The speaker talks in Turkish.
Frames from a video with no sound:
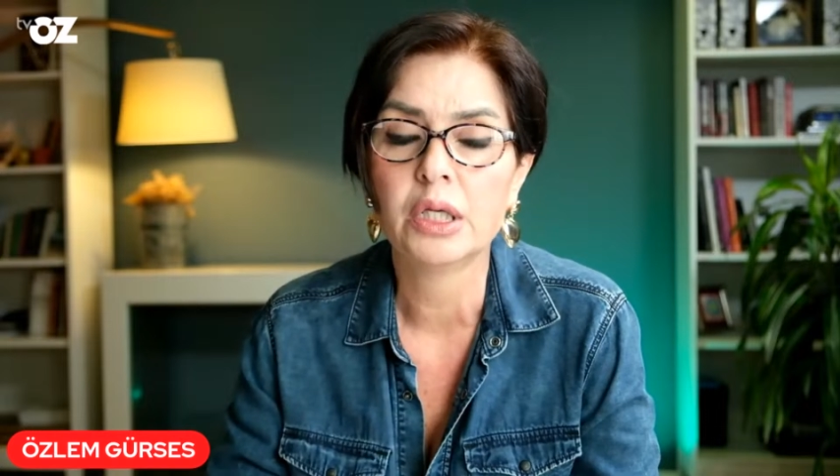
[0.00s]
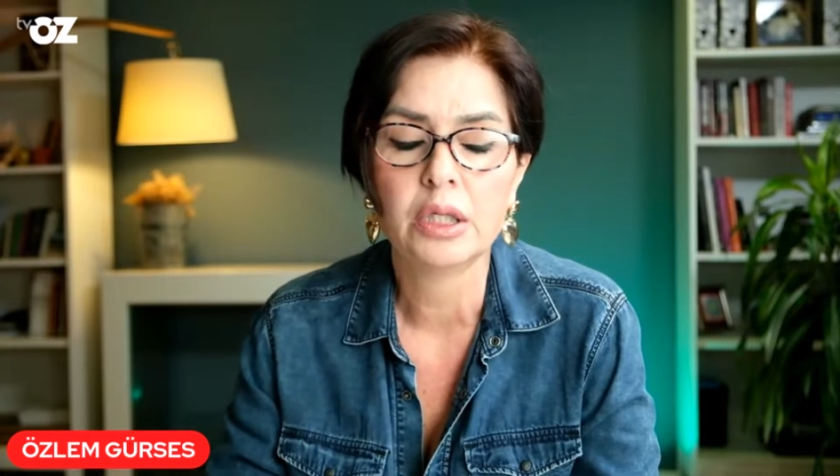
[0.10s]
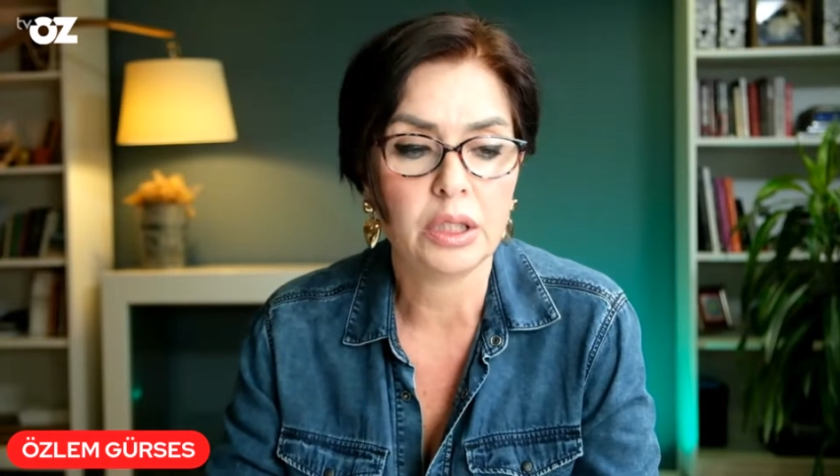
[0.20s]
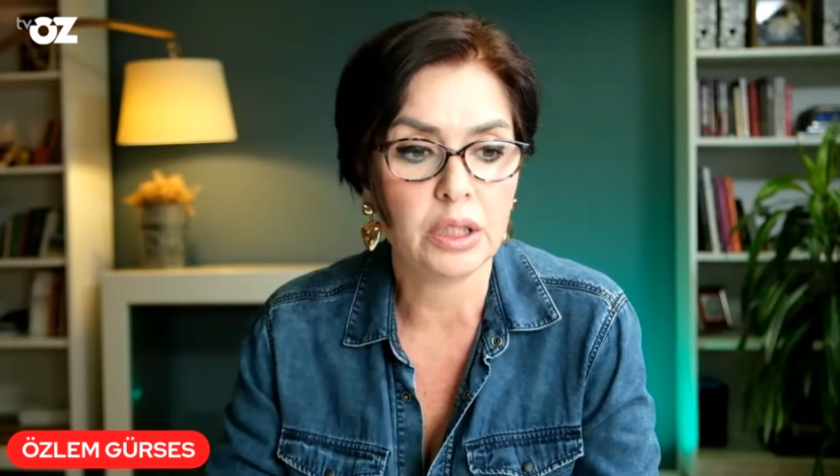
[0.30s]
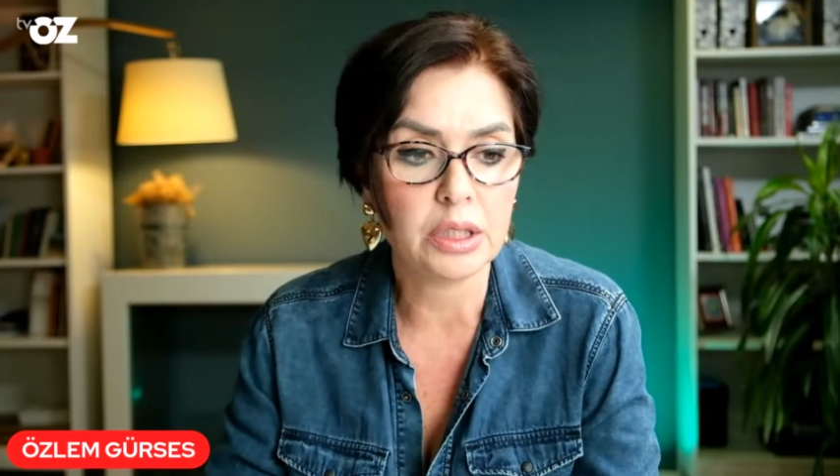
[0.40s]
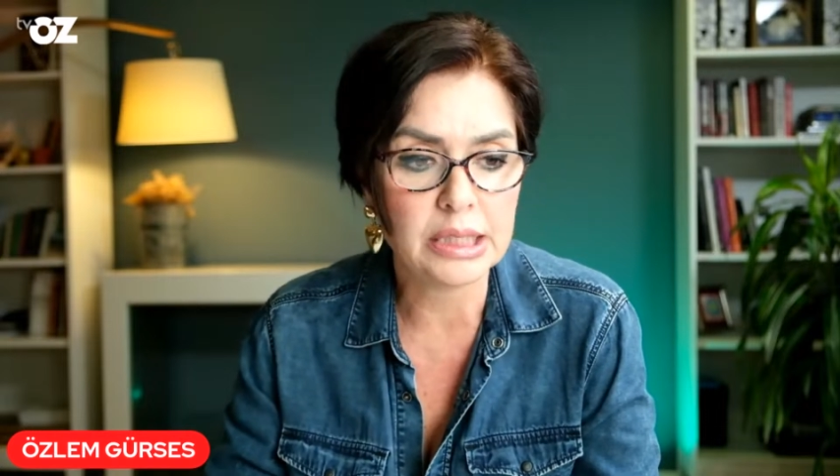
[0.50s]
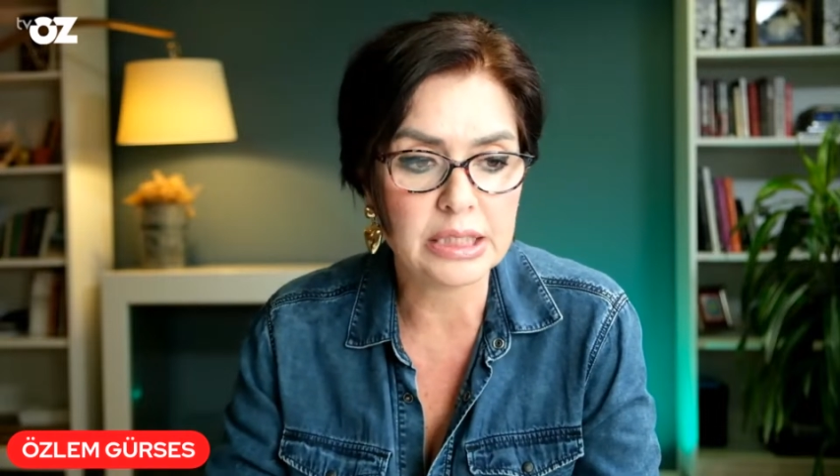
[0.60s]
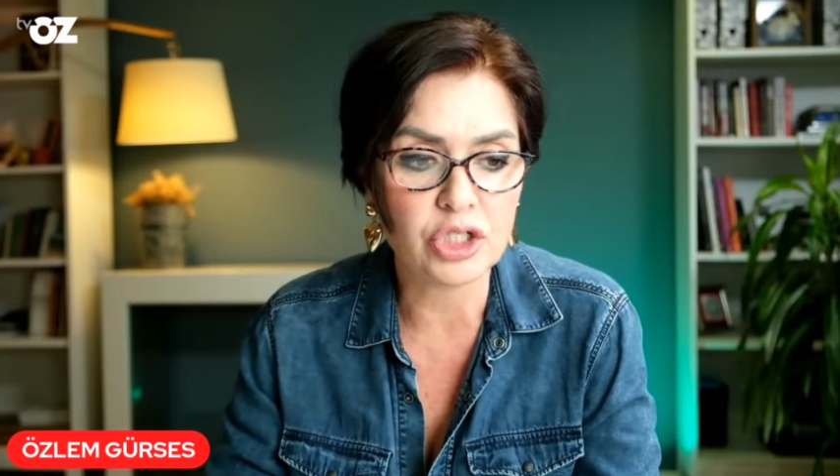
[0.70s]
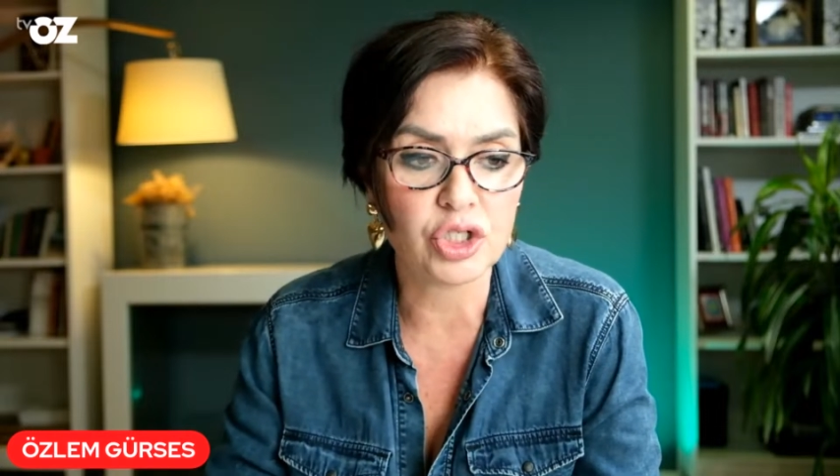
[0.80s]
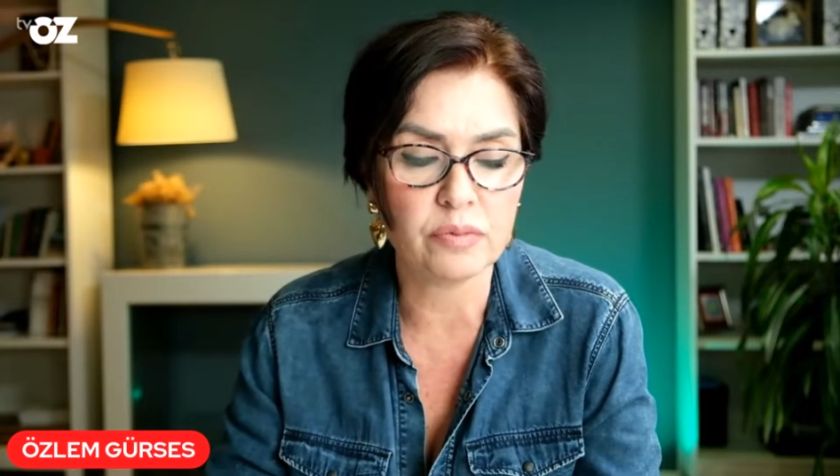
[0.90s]
E,
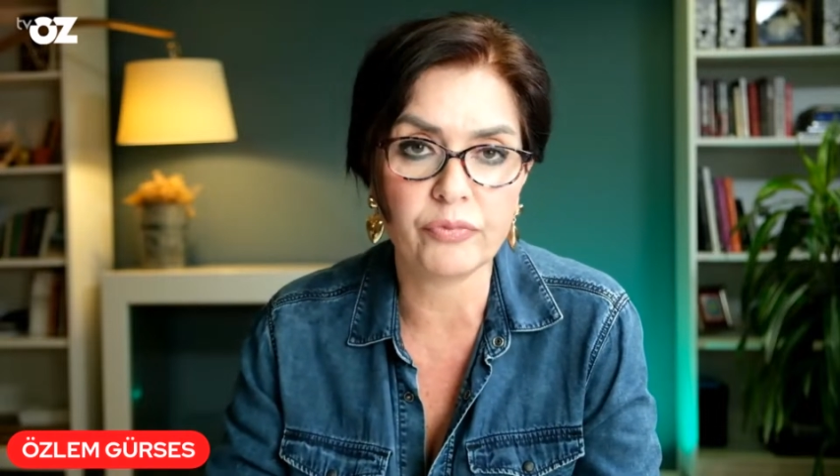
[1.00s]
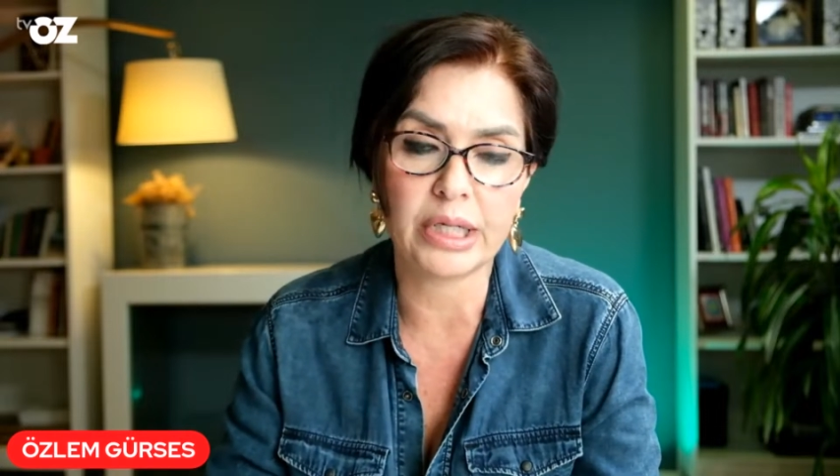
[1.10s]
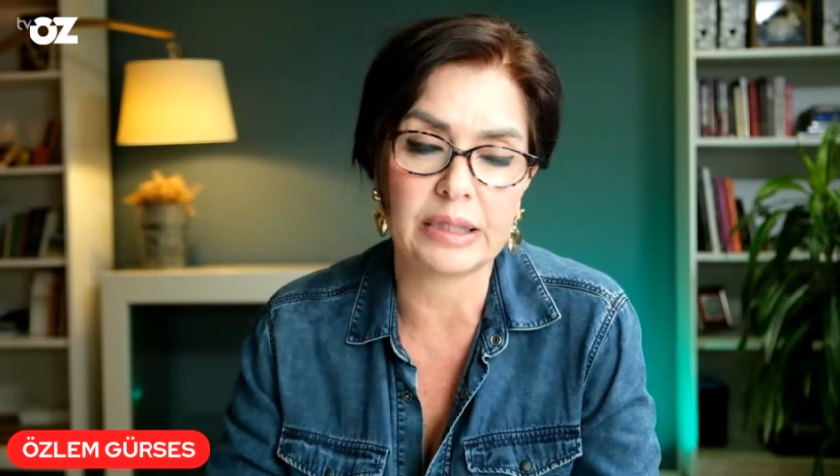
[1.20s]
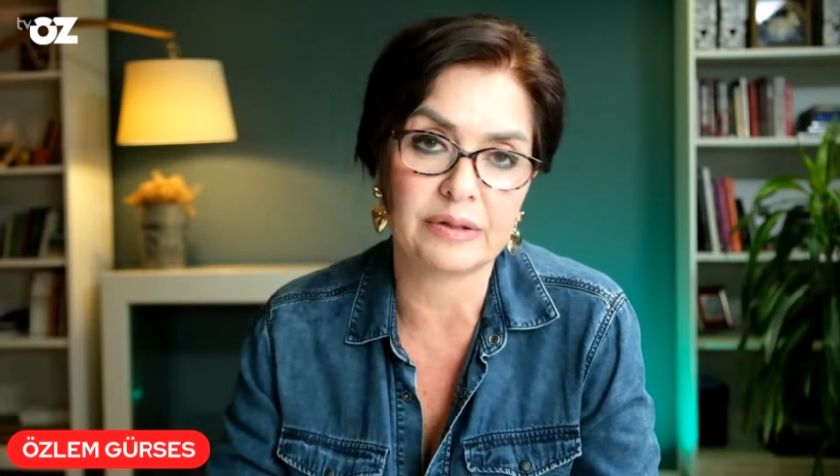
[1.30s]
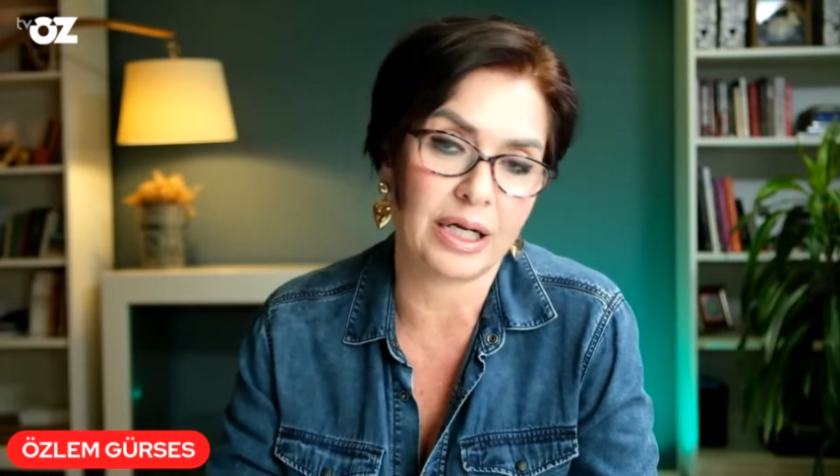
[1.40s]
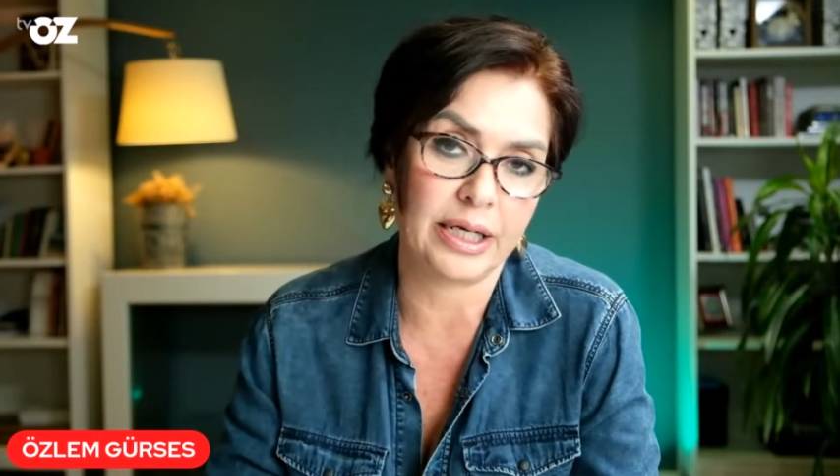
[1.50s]
ilk işim hatta